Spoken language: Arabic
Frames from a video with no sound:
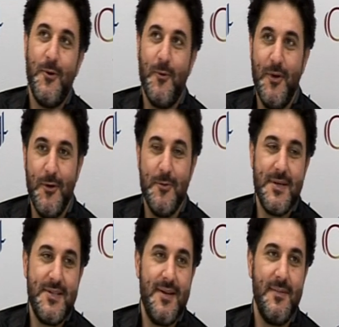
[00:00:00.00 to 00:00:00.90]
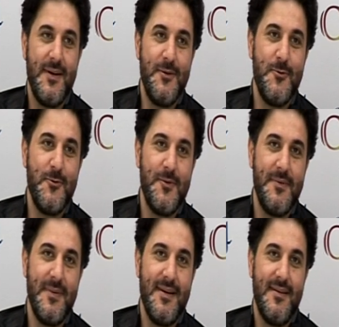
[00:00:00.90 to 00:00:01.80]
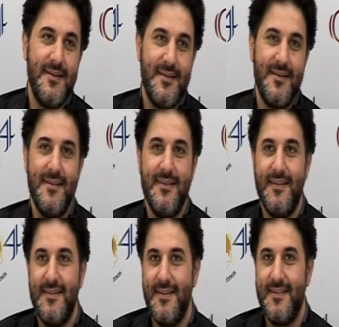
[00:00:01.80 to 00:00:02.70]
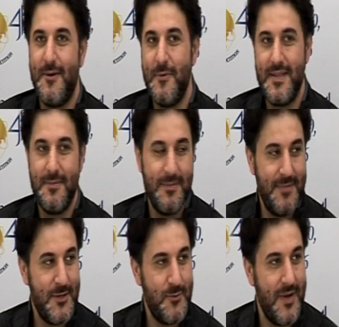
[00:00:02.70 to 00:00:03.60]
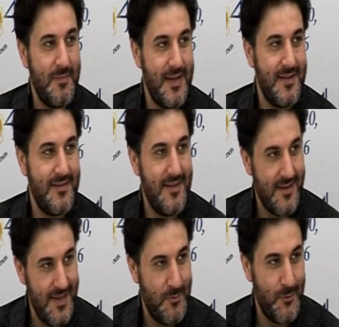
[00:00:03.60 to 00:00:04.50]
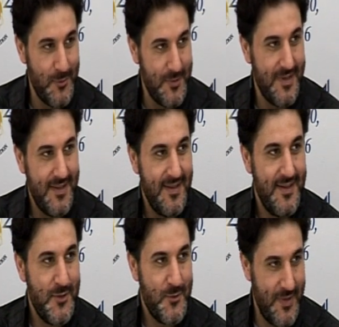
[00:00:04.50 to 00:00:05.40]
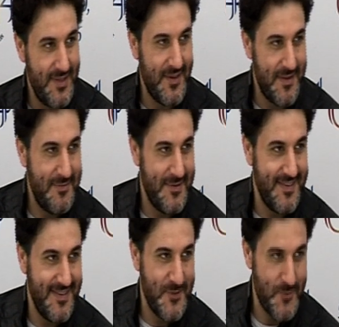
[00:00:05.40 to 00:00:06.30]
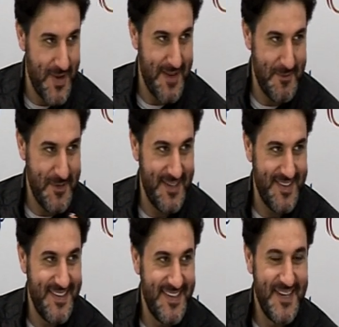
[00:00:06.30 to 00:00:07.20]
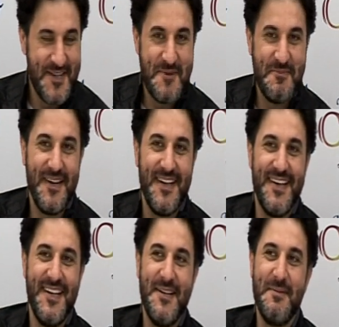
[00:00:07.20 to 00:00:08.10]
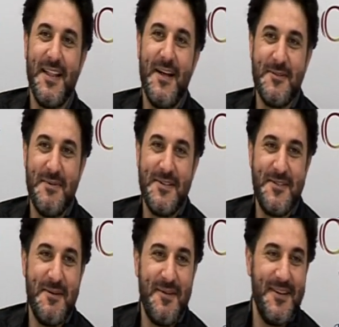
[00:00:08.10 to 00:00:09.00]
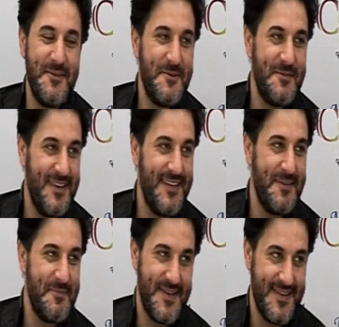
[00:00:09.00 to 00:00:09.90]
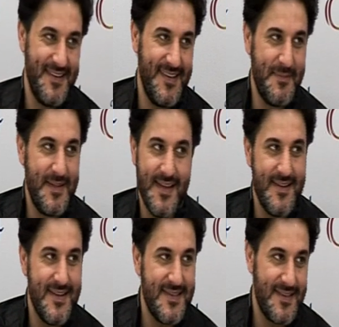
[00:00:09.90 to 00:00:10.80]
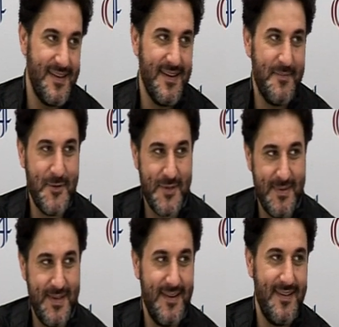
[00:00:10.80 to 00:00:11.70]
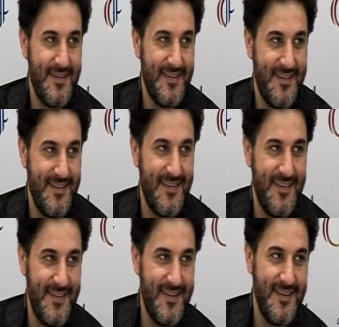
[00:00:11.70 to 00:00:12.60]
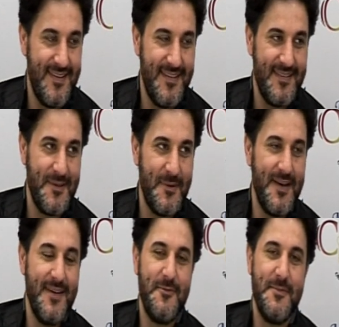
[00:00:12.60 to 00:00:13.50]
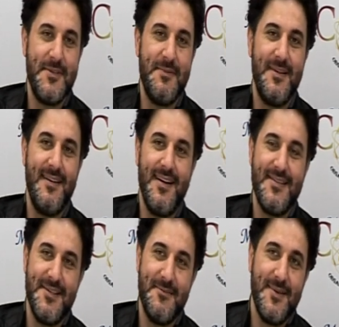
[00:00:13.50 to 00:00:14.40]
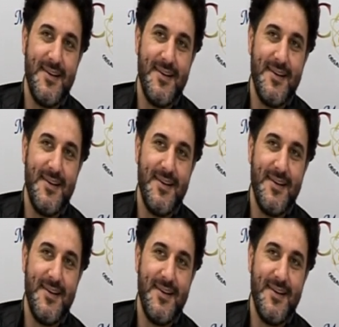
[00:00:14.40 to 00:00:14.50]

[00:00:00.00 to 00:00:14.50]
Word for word: والحلو بالجامعه انه ما يعني نحن تعودنا بلبنان شوي بلد تركيبته شوي طائفيه يعني شوي مش كثير بقى اللي بتلاحظه بهالجامعه انه فعلا ما يعني بتلاقي الناس كلها من جميع الطوائف ومن جميع الاحزاب